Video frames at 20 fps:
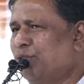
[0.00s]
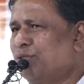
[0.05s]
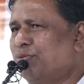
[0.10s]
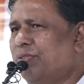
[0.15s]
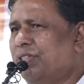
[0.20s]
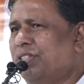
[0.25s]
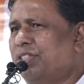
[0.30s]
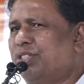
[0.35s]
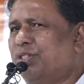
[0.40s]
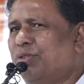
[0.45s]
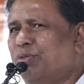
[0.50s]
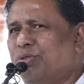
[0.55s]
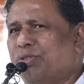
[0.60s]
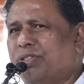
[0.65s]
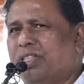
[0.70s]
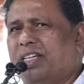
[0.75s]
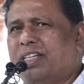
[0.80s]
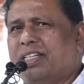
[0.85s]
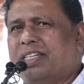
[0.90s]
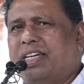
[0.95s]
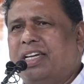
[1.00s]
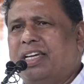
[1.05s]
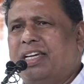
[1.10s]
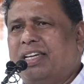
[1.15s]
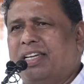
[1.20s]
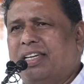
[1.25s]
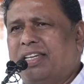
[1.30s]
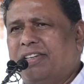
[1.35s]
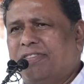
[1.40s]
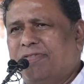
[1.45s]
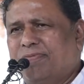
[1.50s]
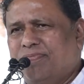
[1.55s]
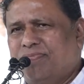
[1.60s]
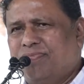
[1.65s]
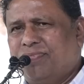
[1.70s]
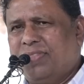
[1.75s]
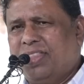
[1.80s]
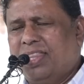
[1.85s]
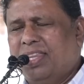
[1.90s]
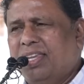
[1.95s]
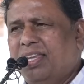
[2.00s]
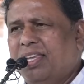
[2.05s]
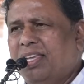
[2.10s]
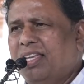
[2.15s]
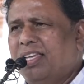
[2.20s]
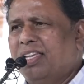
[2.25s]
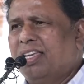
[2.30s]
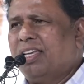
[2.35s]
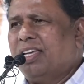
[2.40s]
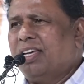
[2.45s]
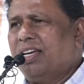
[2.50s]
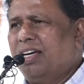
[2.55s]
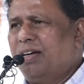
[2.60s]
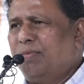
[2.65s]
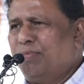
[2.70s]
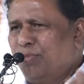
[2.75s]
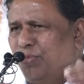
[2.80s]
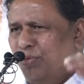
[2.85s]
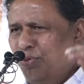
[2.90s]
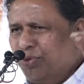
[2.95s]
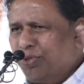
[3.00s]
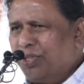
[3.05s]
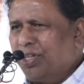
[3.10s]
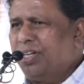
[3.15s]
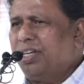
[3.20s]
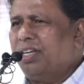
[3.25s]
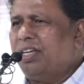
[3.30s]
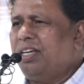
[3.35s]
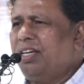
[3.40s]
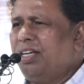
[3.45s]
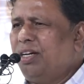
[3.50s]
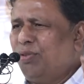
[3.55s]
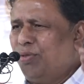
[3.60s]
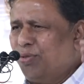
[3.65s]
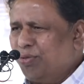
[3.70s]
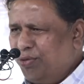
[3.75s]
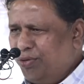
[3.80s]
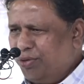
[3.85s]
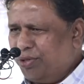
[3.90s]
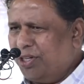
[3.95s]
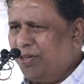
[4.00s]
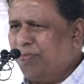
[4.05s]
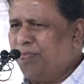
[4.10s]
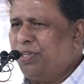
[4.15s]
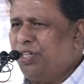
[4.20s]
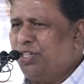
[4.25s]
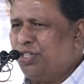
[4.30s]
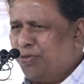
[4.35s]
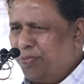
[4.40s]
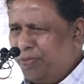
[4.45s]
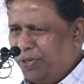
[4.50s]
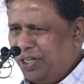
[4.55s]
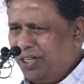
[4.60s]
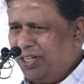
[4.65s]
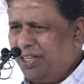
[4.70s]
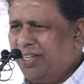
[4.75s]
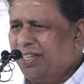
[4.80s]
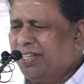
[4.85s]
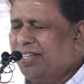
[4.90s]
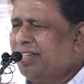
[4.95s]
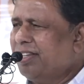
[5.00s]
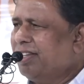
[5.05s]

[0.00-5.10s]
उस तो वजह से होता क्या है हम उतने ही लोगों के बीच में